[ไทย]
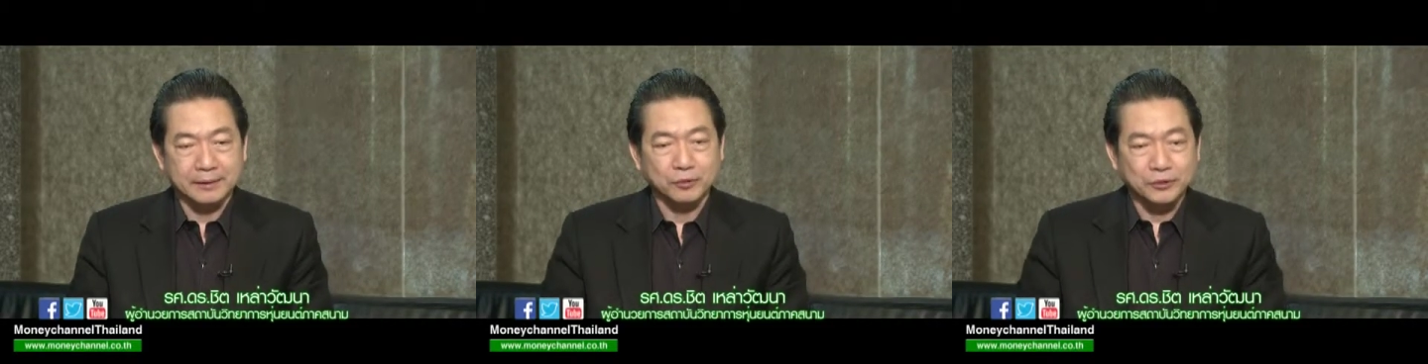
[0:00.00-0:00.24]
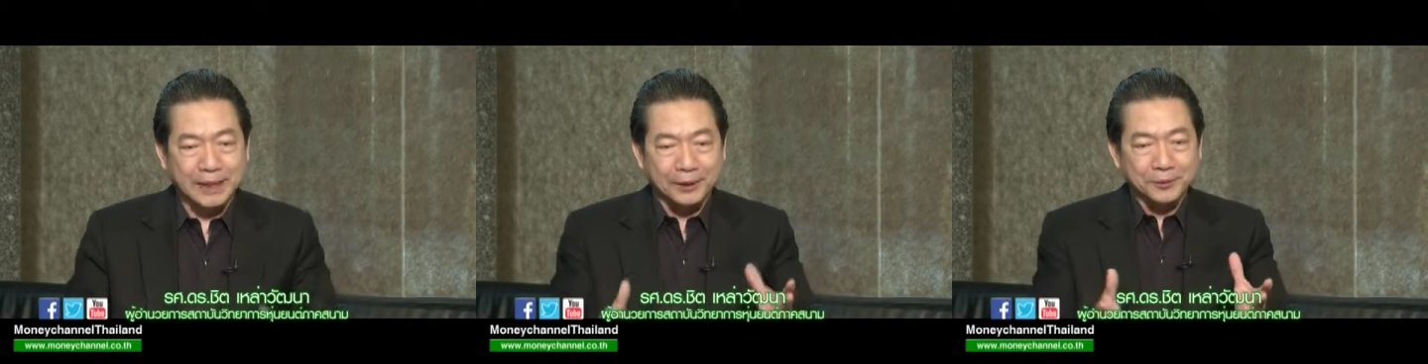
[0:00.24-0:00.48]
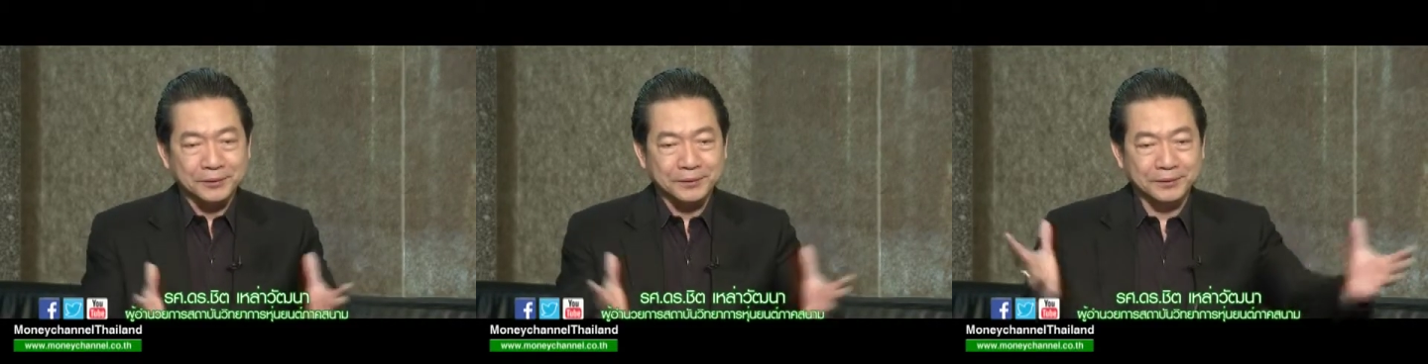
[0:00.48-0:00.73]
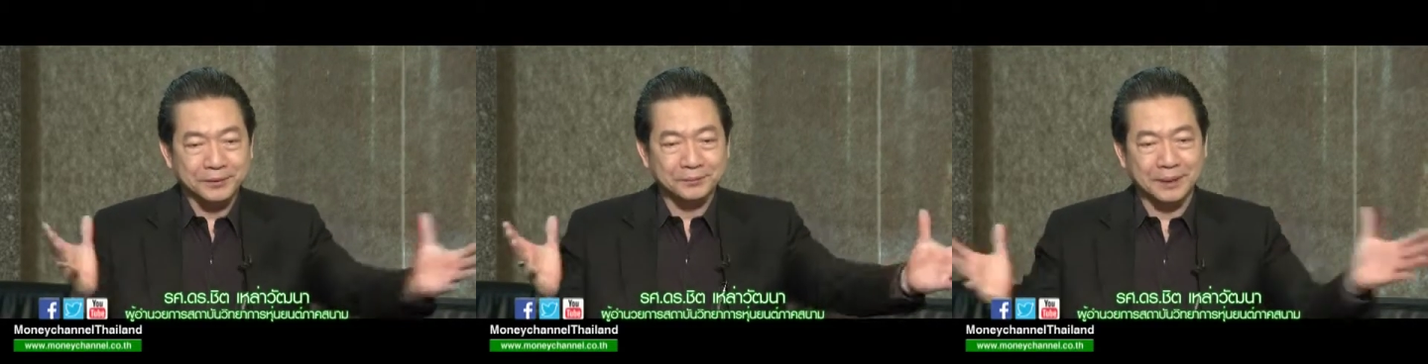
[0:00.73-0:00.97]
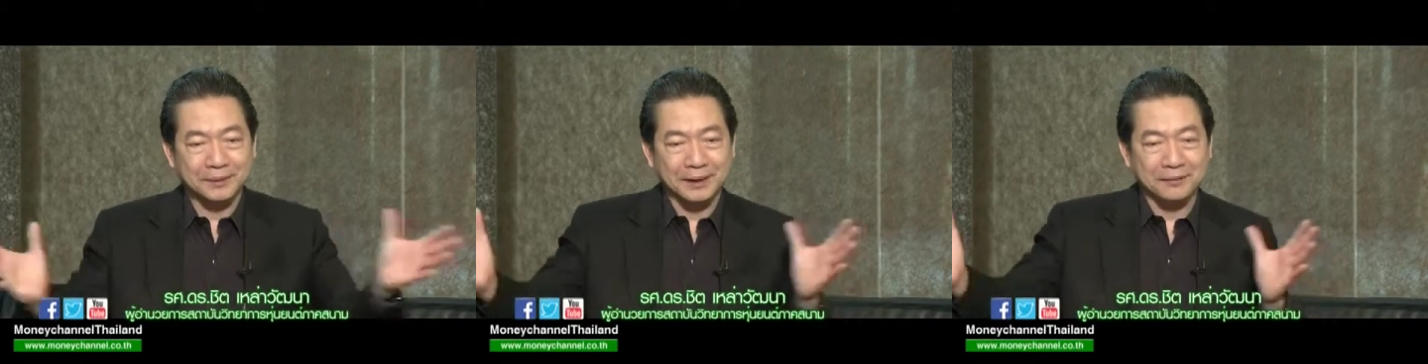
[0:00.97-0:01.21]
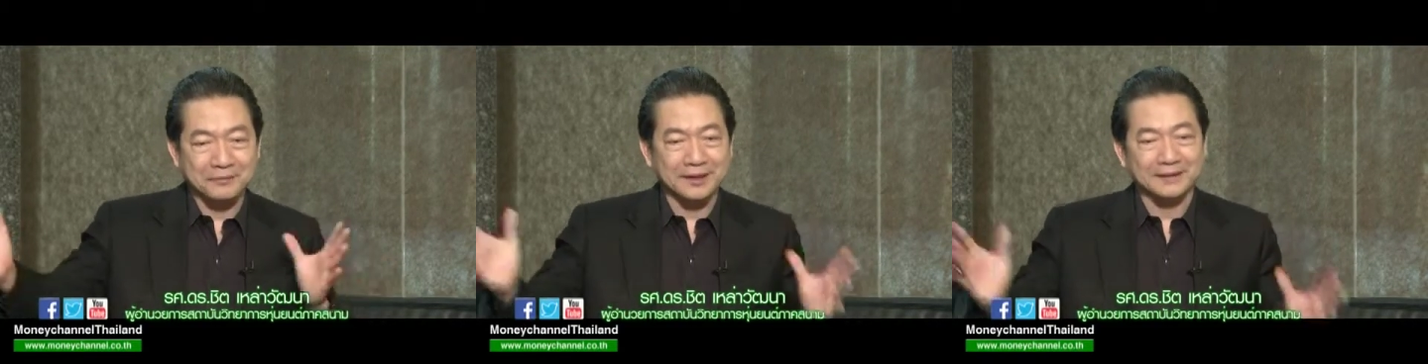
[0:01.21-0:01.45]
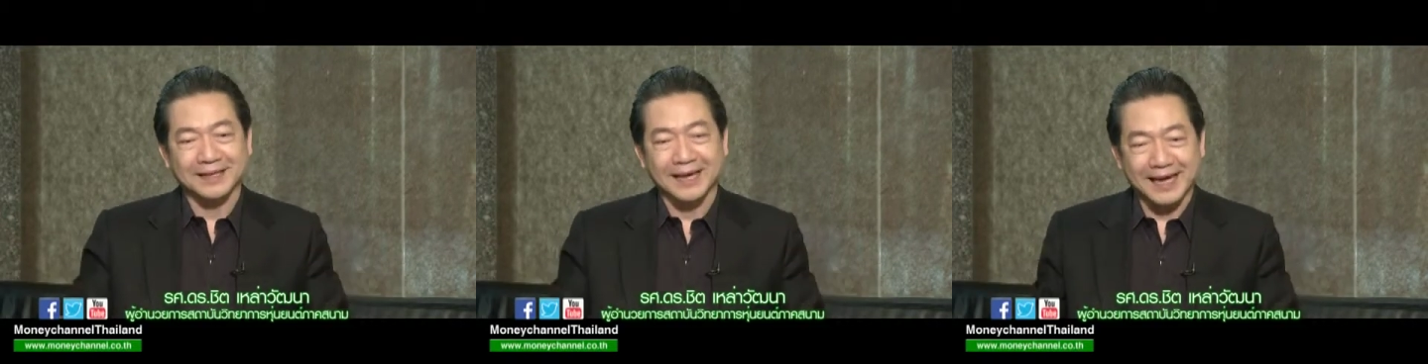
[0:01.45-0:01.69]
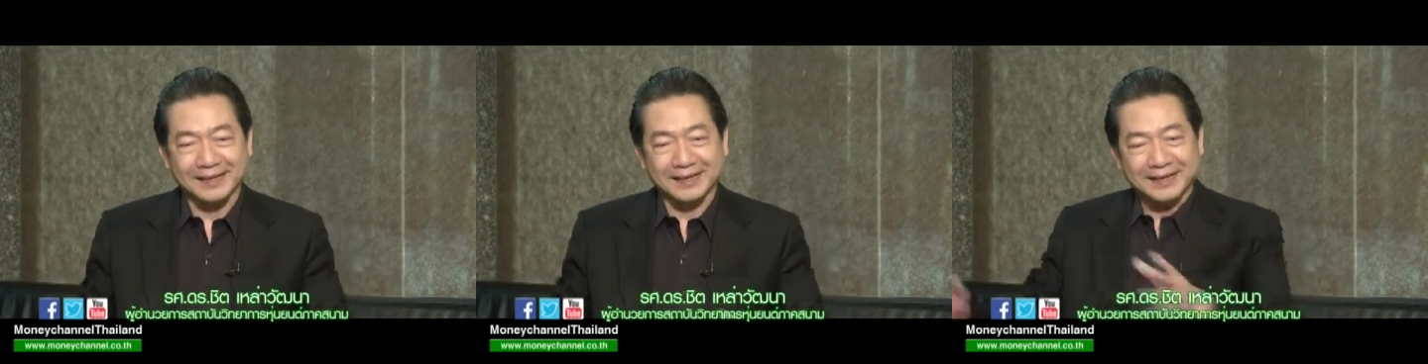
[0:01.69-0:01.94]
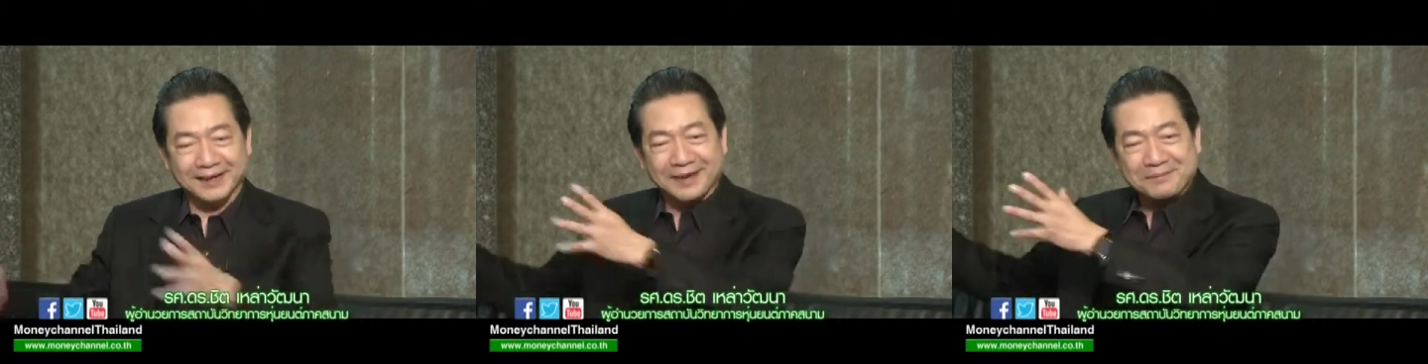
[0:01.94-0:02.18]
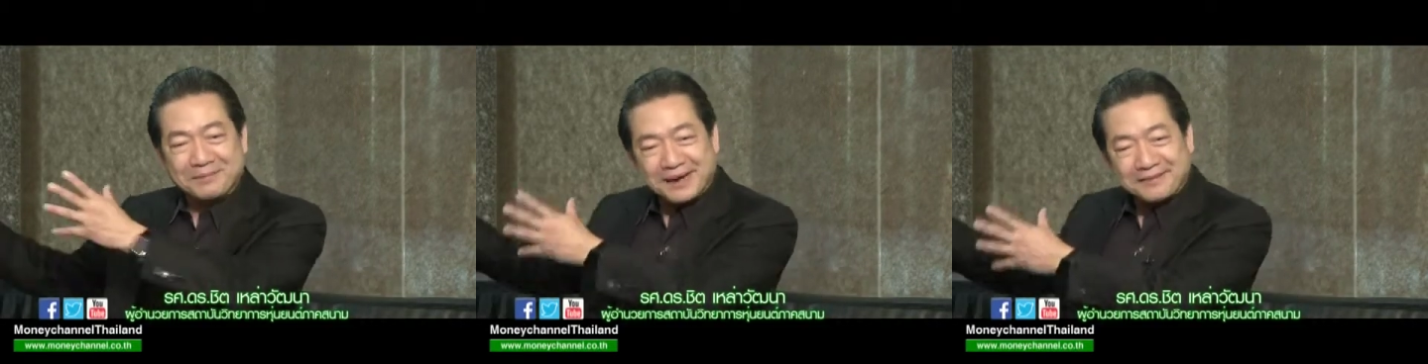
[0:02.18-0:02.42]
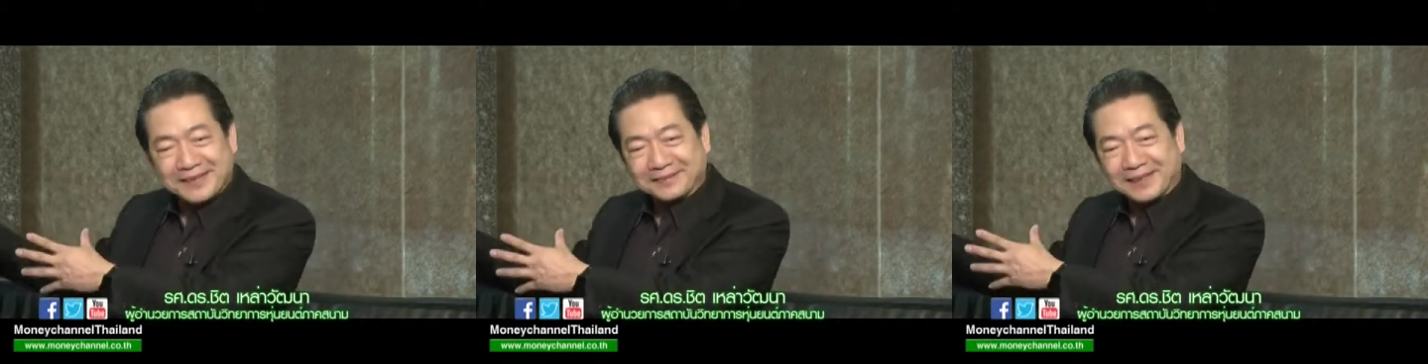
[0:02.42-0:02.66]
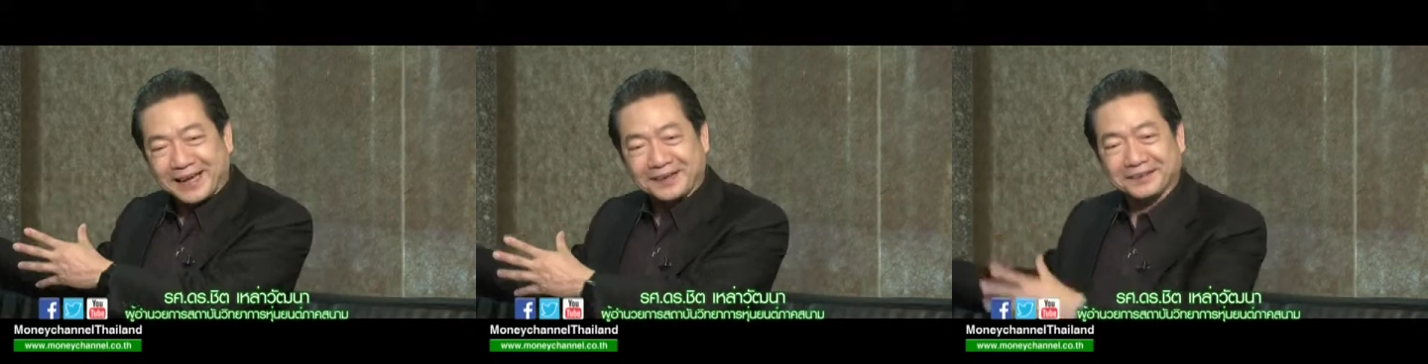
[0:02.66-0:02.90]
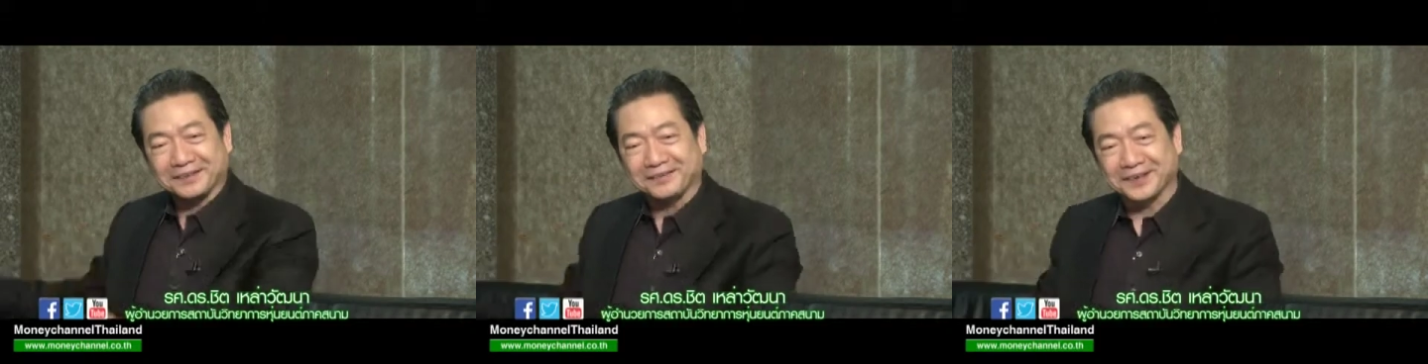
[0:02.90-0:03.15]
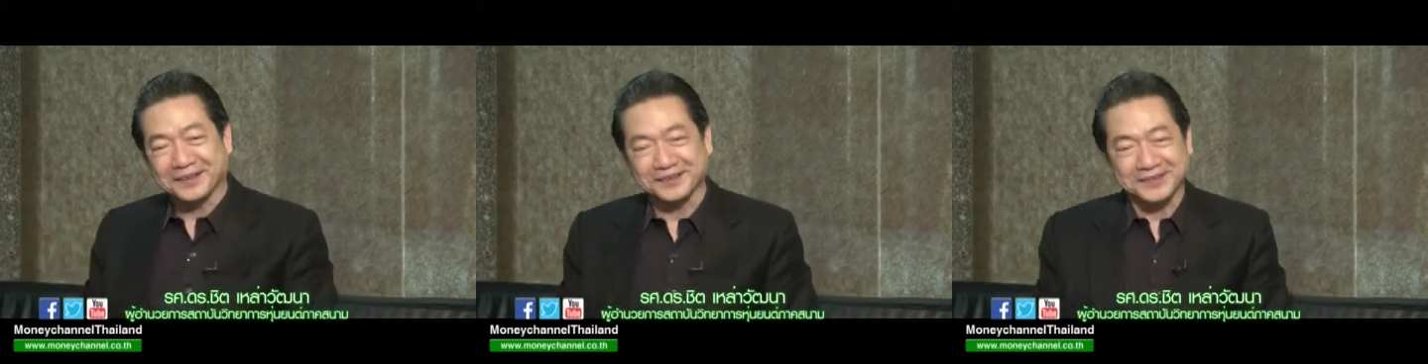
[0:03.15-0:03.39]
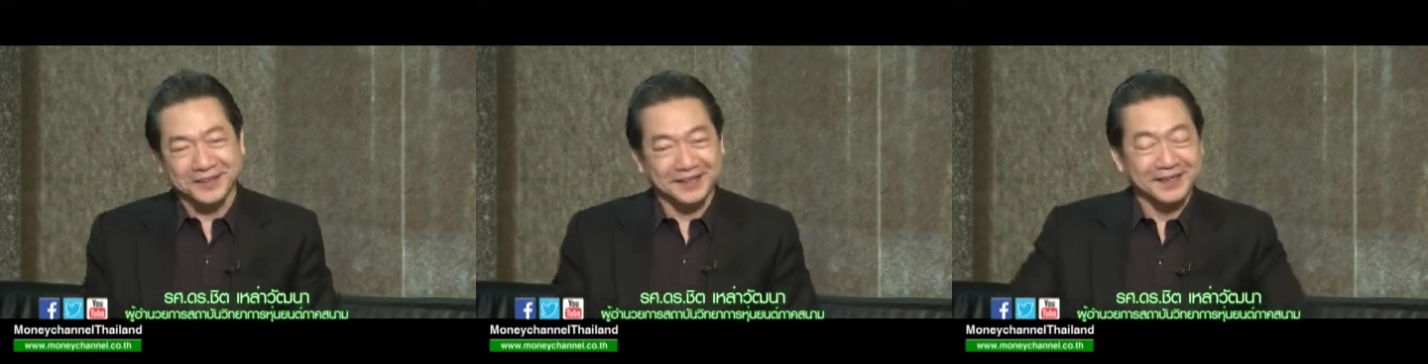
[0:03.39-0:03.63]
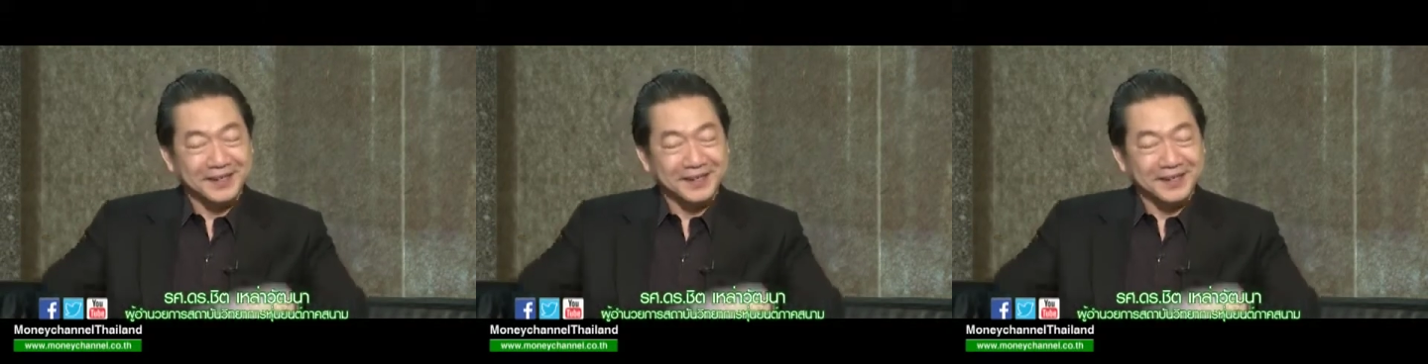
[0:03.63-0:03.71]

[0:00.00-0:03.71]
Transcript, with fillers: ลูกเต๋าพิพิธภัณฑ์วิทยาศาสตร์ทำให้บ้านวิทยาศาสตร์ที่สวทช.